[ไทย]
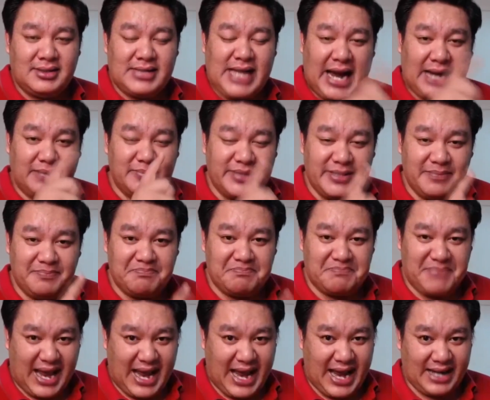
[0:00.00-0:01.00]
สามสิบ
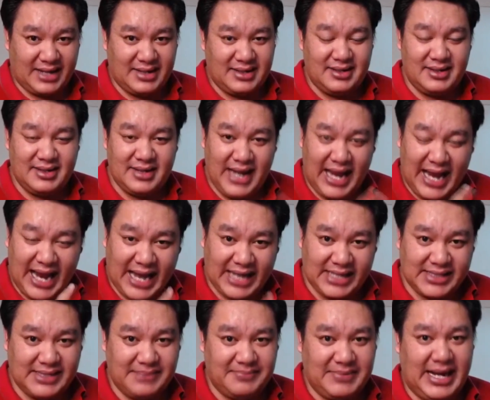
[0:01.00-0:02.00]
แปดห้า
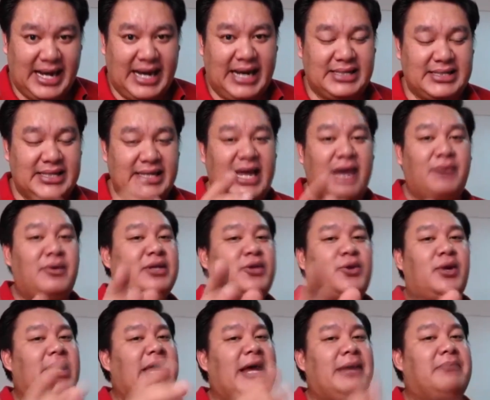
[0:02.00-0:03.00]
สิบห้าแสดงว่า
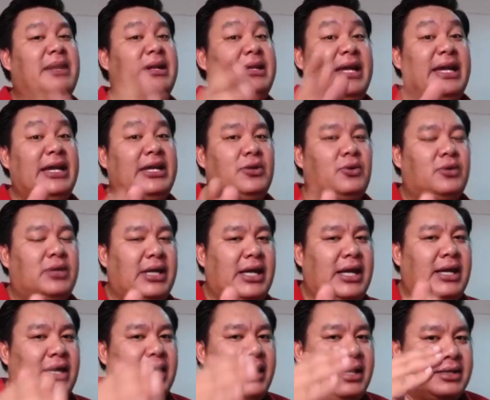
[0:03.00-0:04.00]
ตัวเลขมันนิ่งอยู่ที่
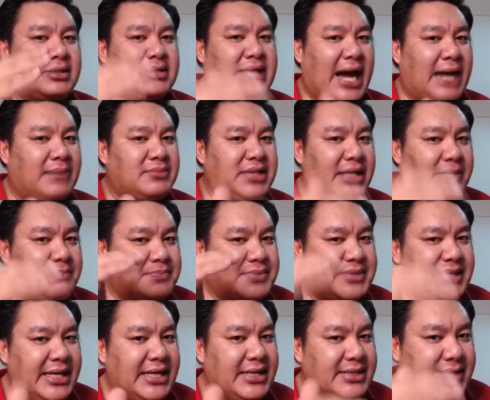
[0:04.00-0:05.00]
สามสิบ
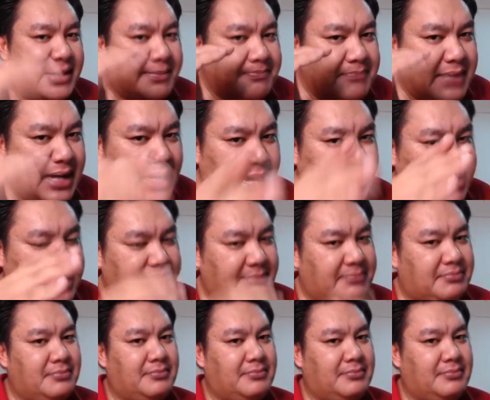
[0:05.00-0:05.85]
สี่สิบห้าสิบ